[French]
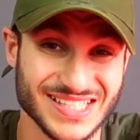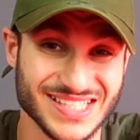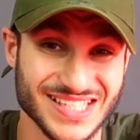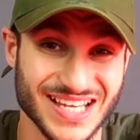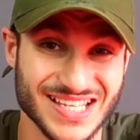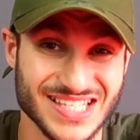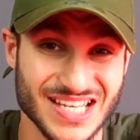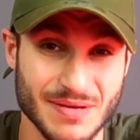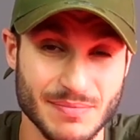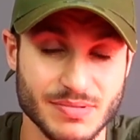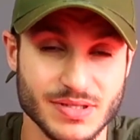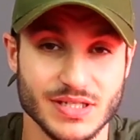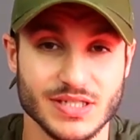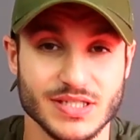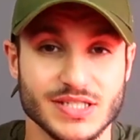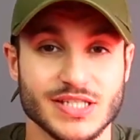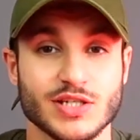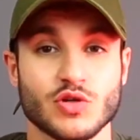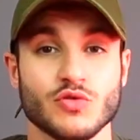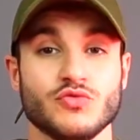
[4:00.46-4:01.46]
qu'ils acceptent,
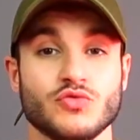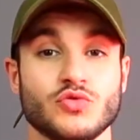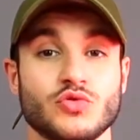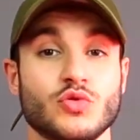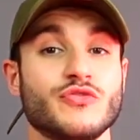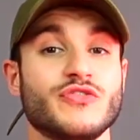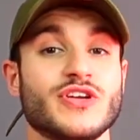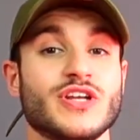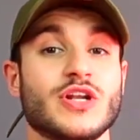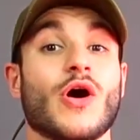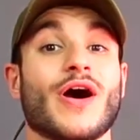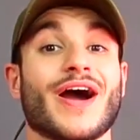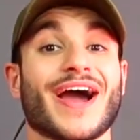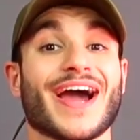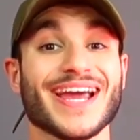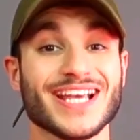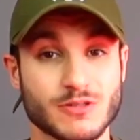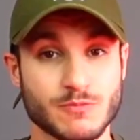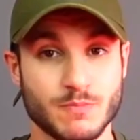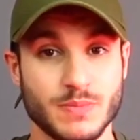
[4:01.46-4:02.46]
c'est que vous devez leur
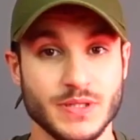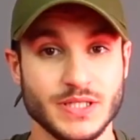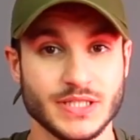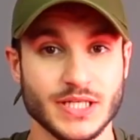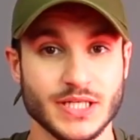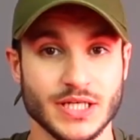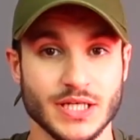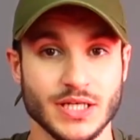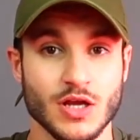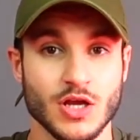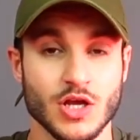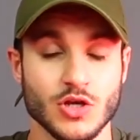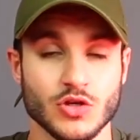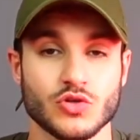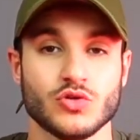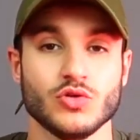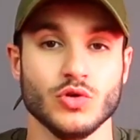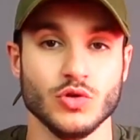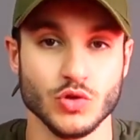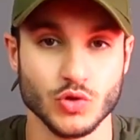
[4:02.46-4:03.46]
expliquer
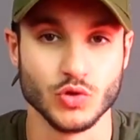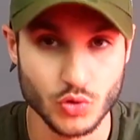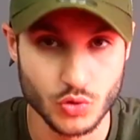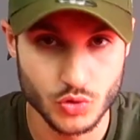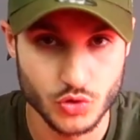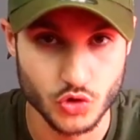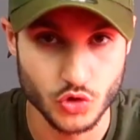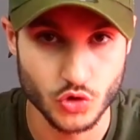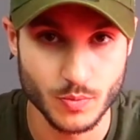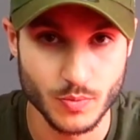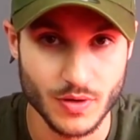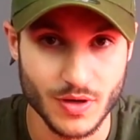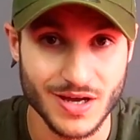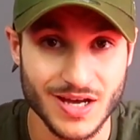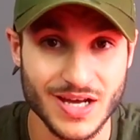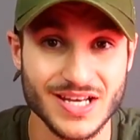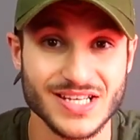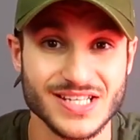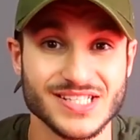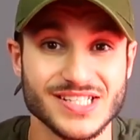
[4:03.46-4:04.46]
que YouTube
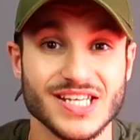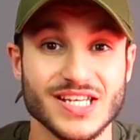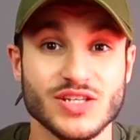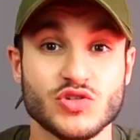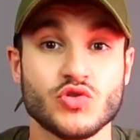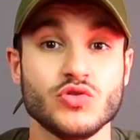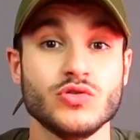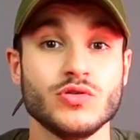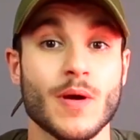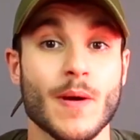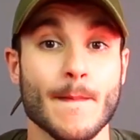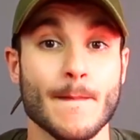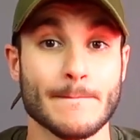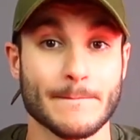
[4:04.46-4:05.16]
c'est une